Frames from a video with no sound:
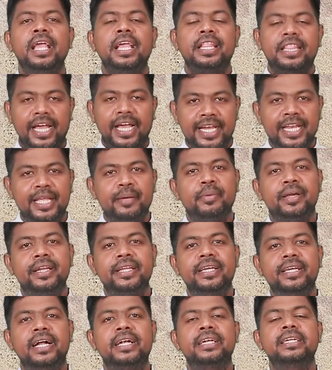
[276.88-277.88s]
இந்த அன்னை
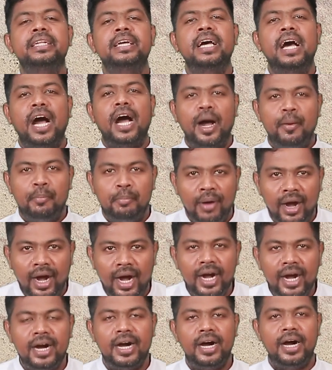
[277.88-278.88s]
மரியாள் அம்மா
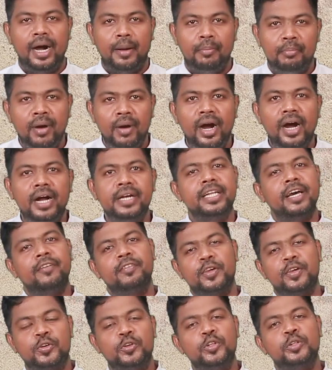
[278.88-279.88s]
அம்மாண்டு
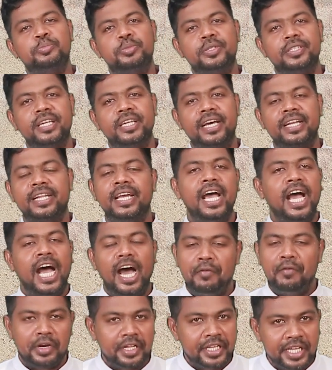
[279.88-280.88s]
அவரை கூப்பிட்டார்
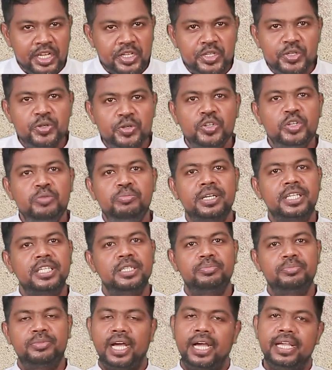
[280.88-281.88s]
அவர் இயேசுக்கு
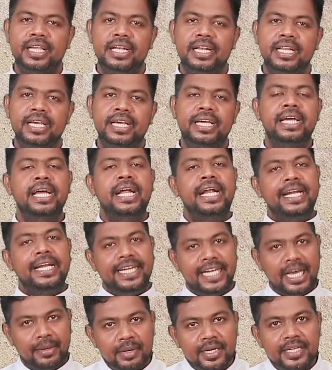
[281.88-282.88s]
மட்டும் தாயல்ல
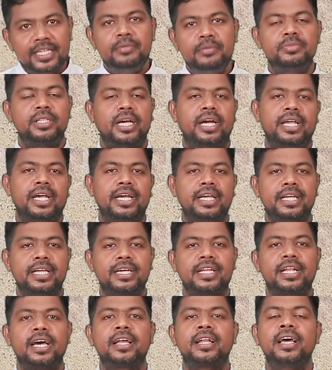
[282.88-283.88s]
நமக்கும் தாயாக
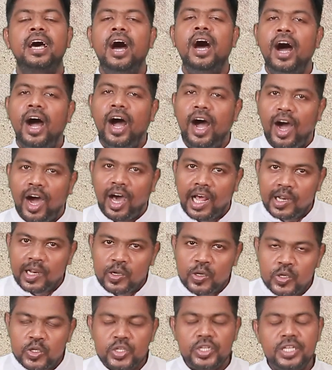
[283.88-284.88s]
இருக்கிறார்
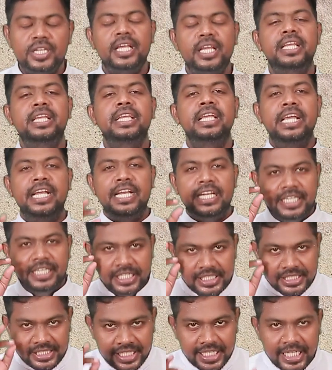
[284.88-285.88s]
ஆலோசனை
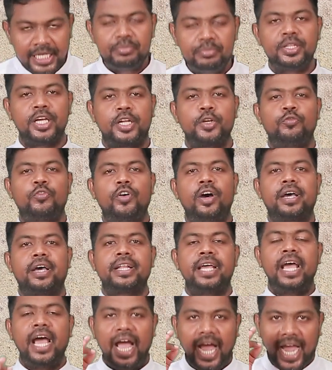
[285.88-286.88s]
நிச்சயம்
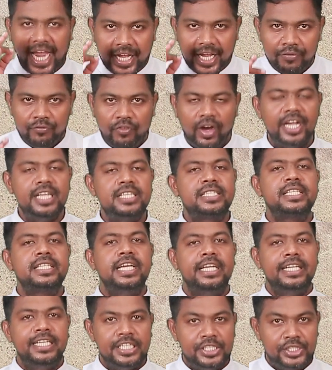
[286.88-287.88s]
தருவார் அட்வைஸ்
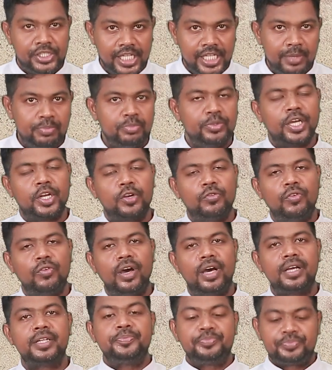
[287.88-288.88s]
நிச்சயம்
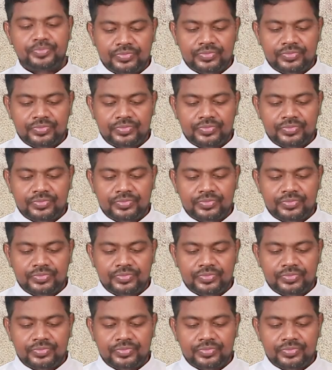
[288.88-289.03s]
தருவார்